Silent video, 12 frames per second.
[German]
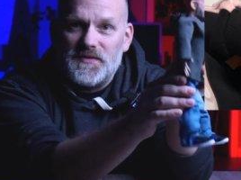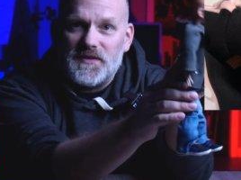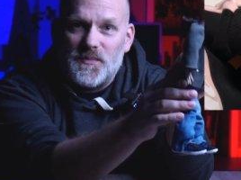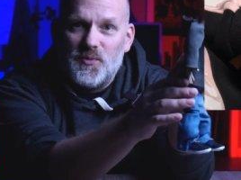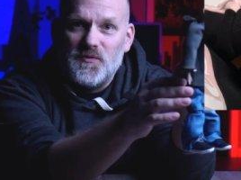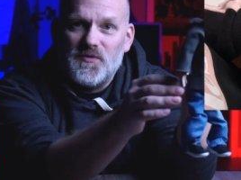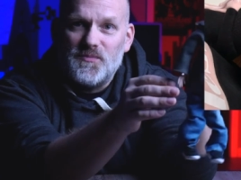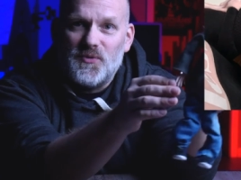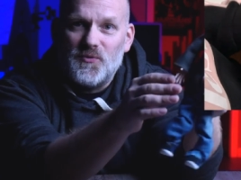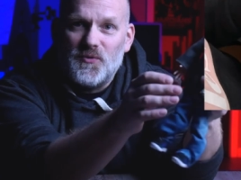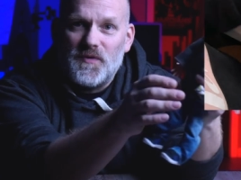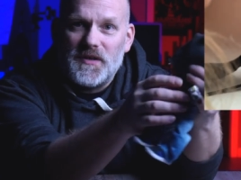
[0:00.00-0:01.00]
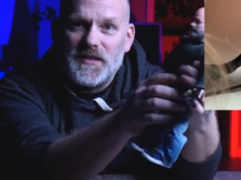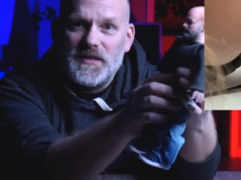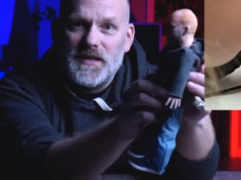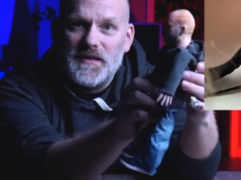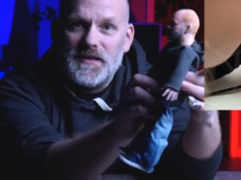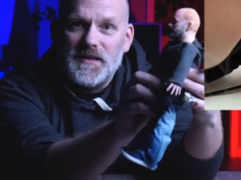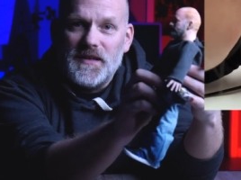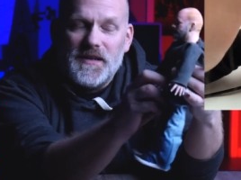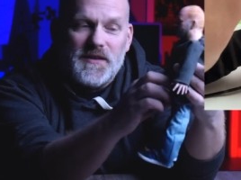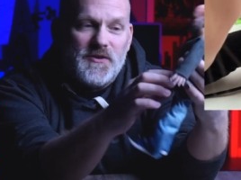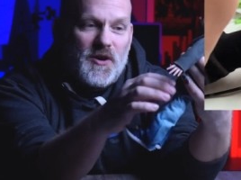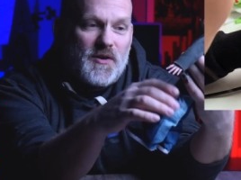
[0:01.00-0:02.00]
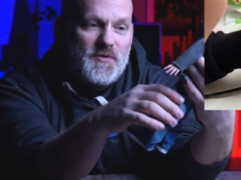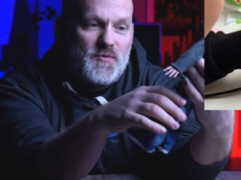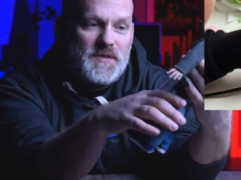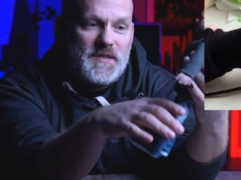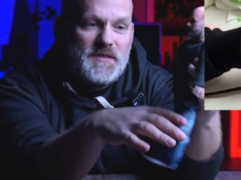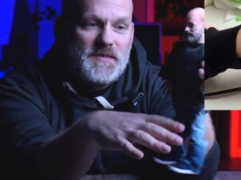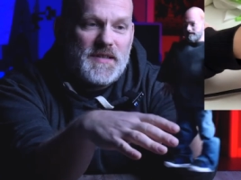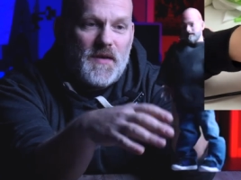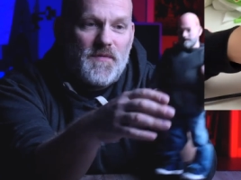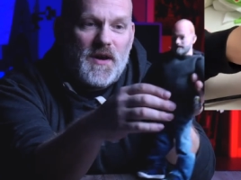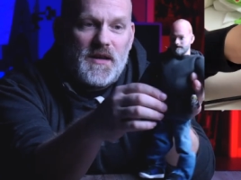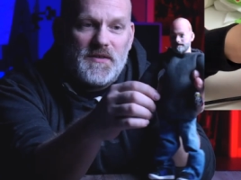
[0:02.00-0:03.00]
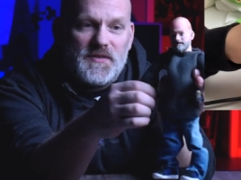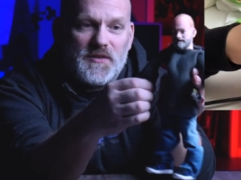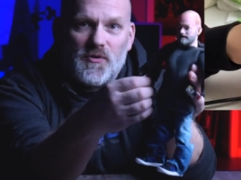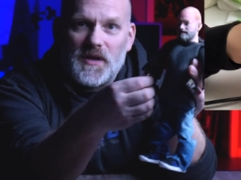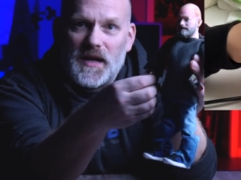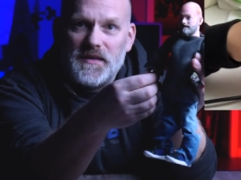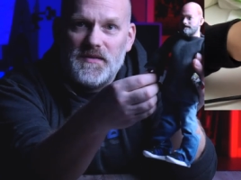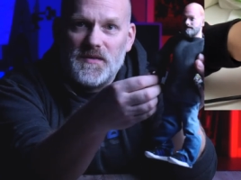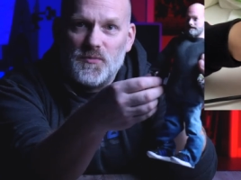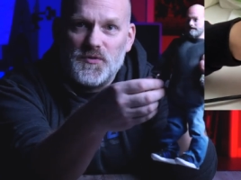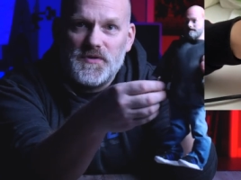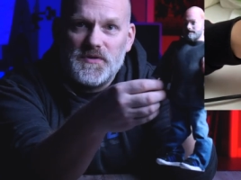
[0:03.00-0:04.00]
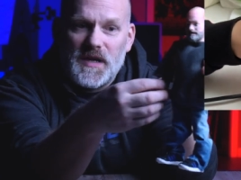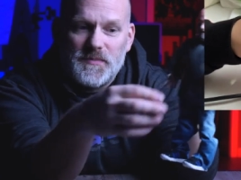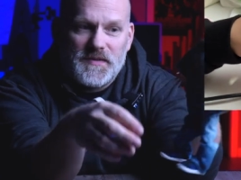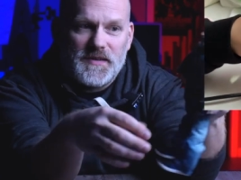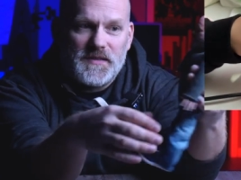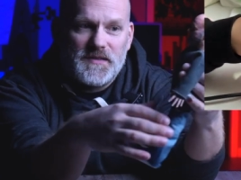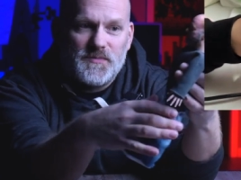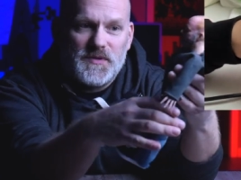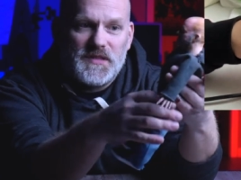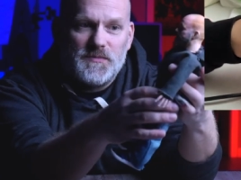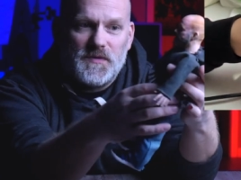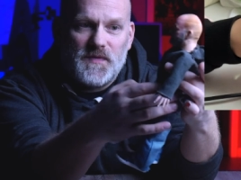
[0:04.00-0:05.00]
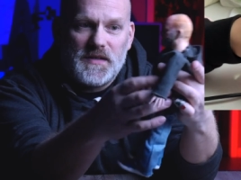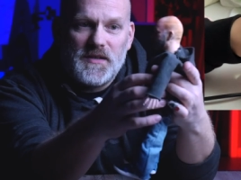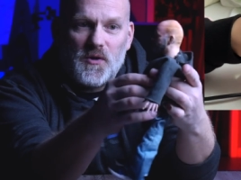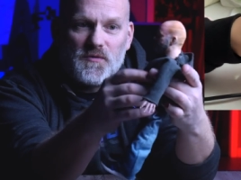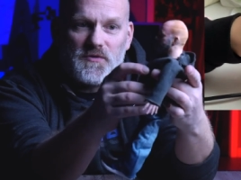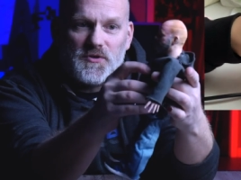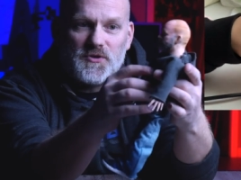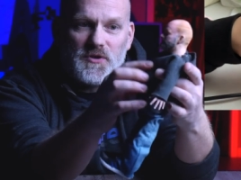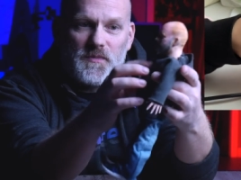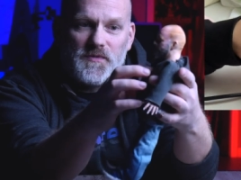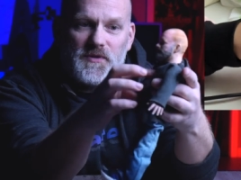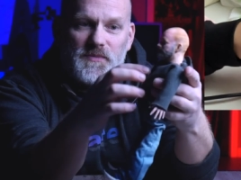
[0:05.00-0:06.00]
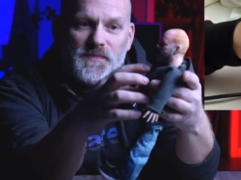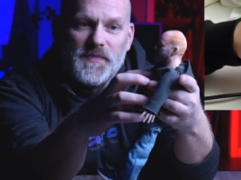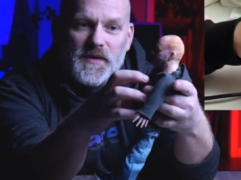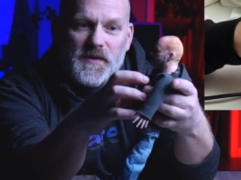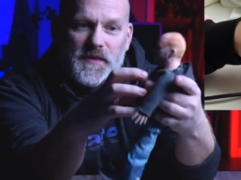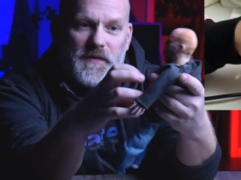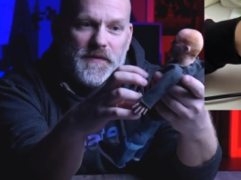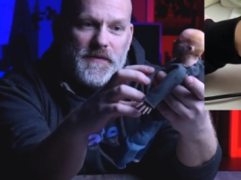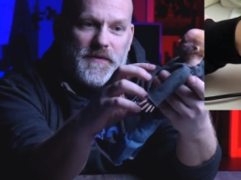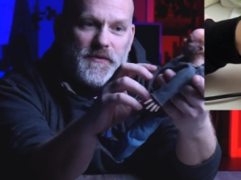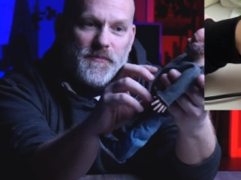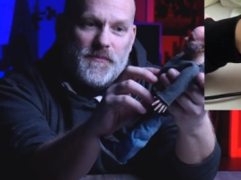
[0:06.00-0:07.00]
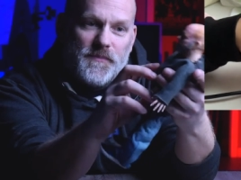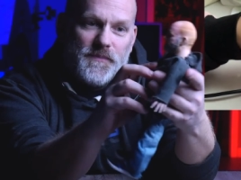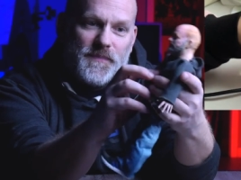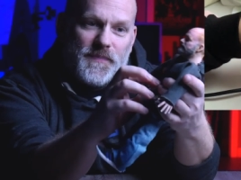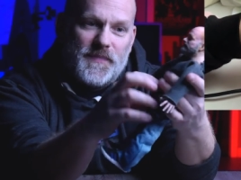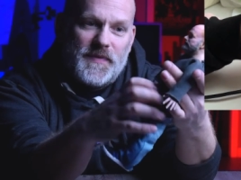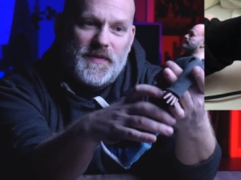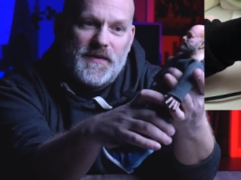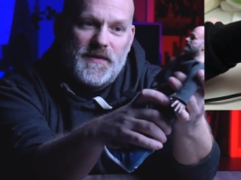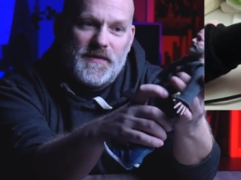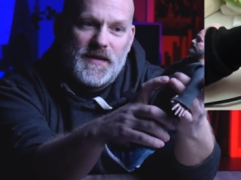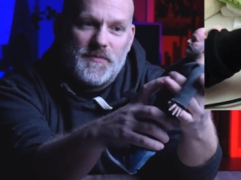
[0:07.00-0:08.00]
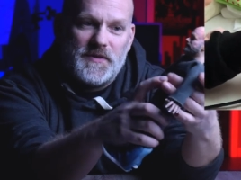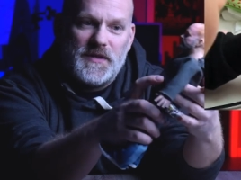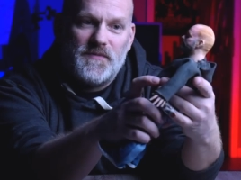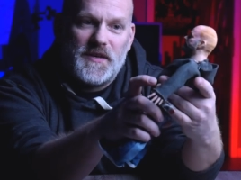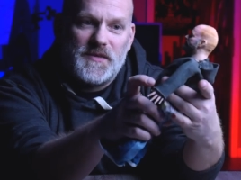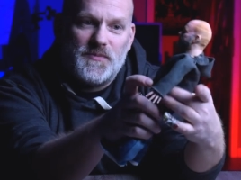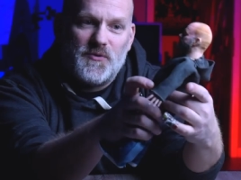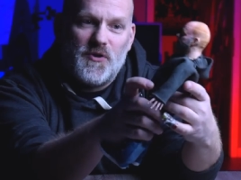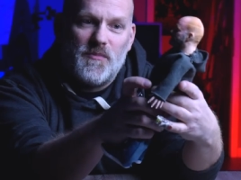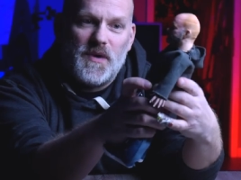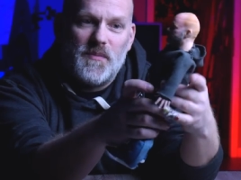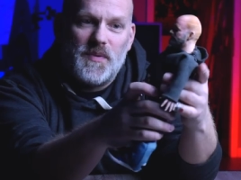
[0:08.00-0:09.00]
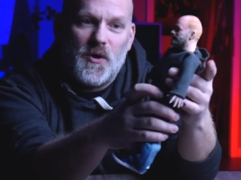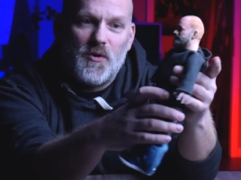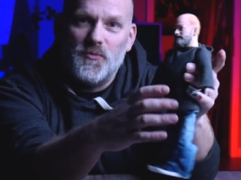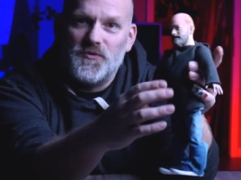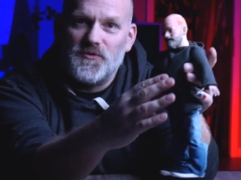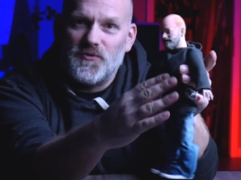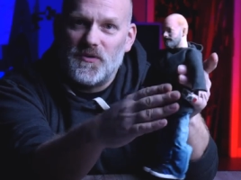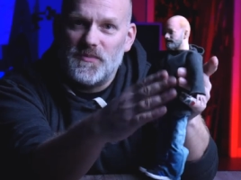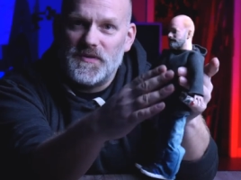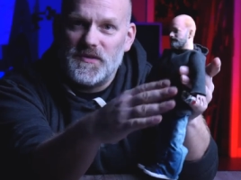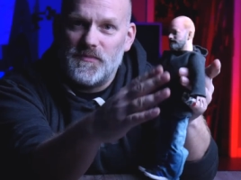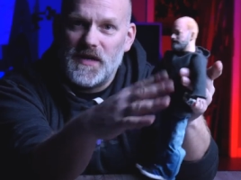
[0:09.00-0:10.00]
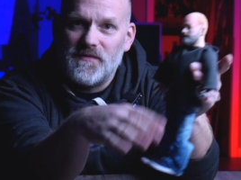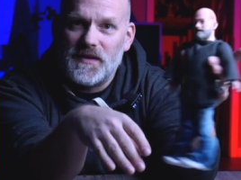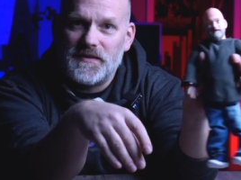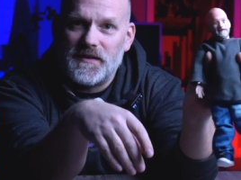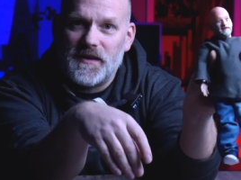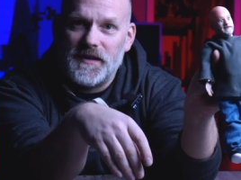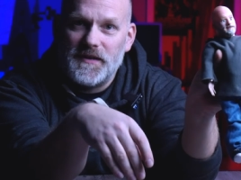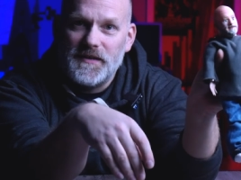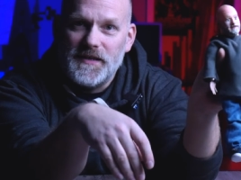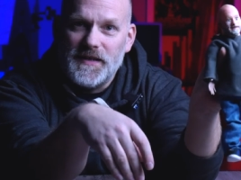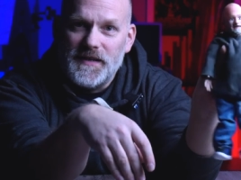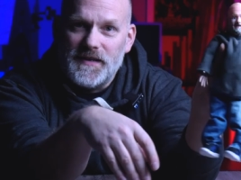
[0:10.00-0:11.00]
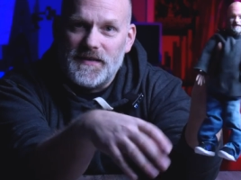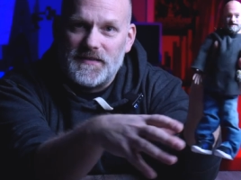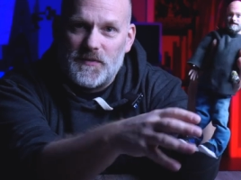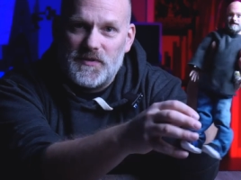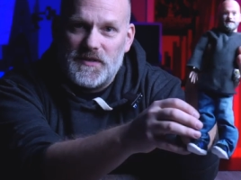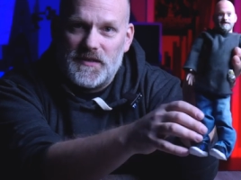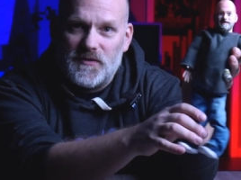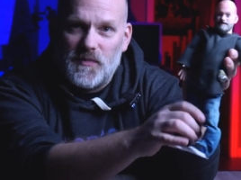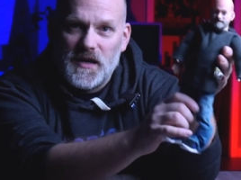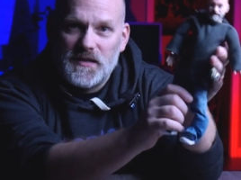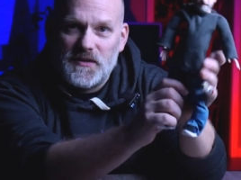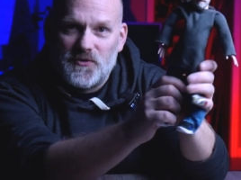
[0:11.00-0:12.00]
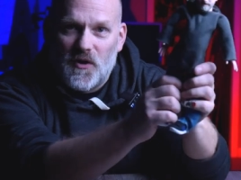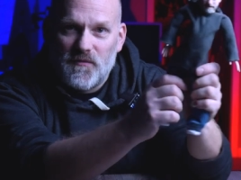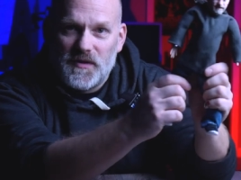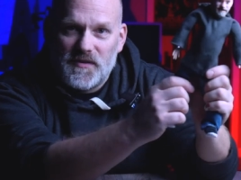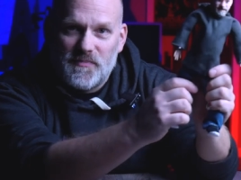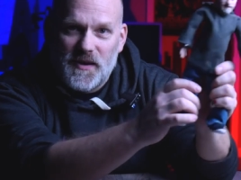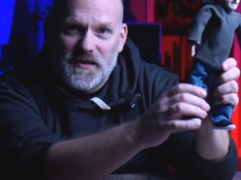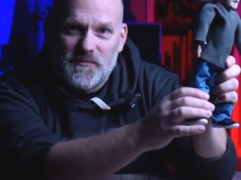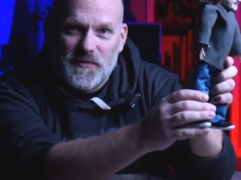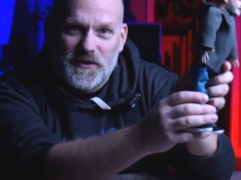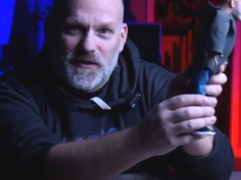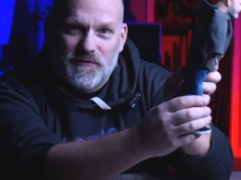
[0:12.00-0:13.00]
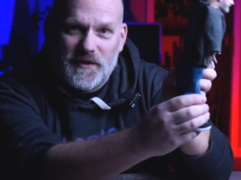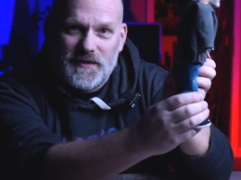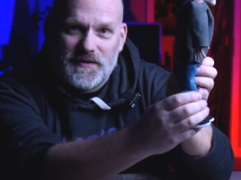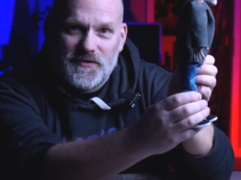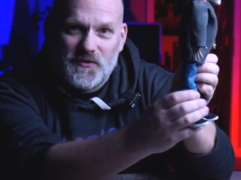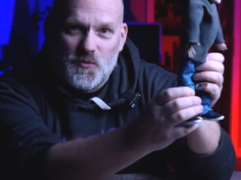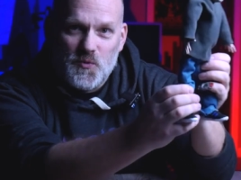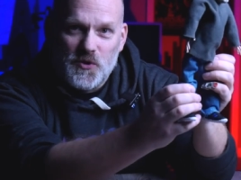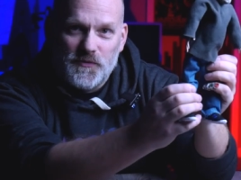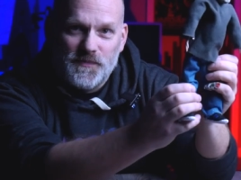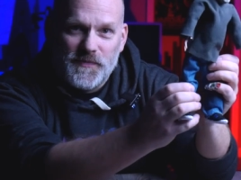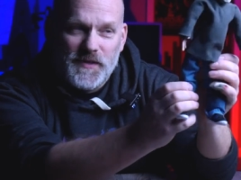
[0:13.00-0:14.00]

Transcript: diesen Kapuzenpullover genäht, ja, so dass ich das einfach alles hier noch anziehen musste, habe das Ganze ein bisschen mit Watte ausgestopft. Ähm, ich habe den Hinweis bekommen, am Bauch müsste noch ein bisschen mehr Watte rein. Das habe ich hier gemacht. Ich hoffe, es passt mittlerweile ganz gut.